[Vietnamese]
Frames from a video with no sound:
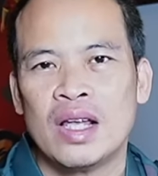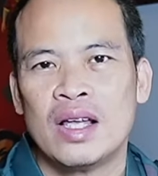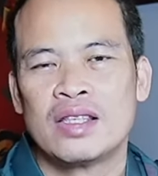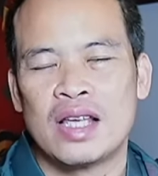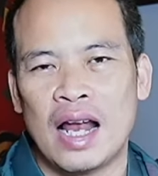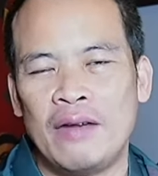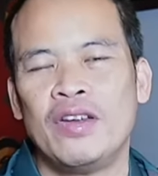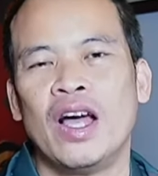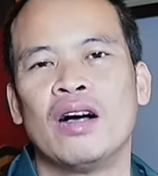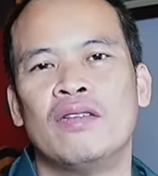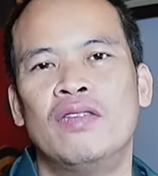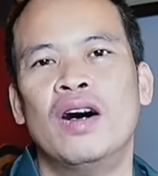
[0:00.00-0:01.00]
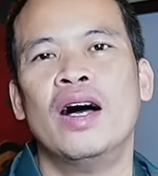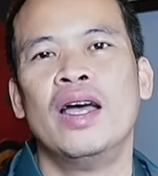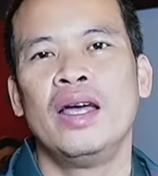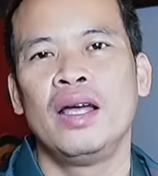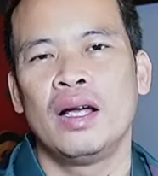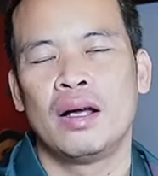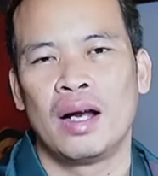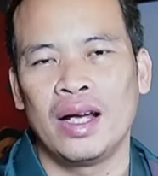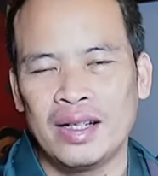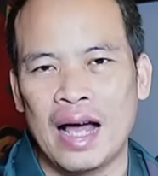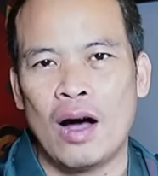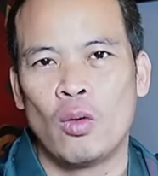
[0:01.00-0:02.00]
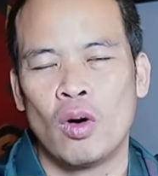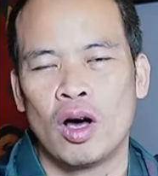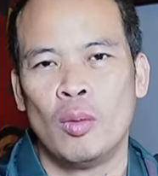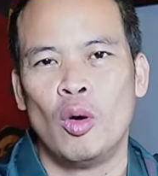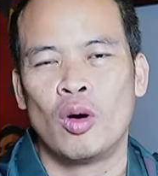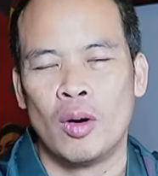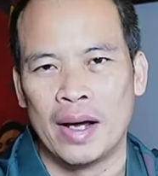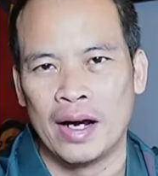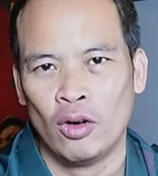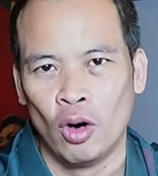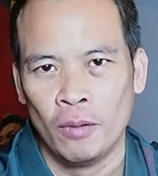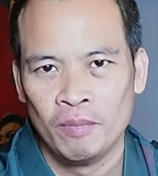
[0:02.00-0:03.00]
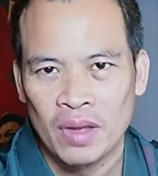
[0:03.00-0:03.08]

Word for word: sẽ làm việc với lãnh đạo của câu lạc bộ Công an Hà Nội.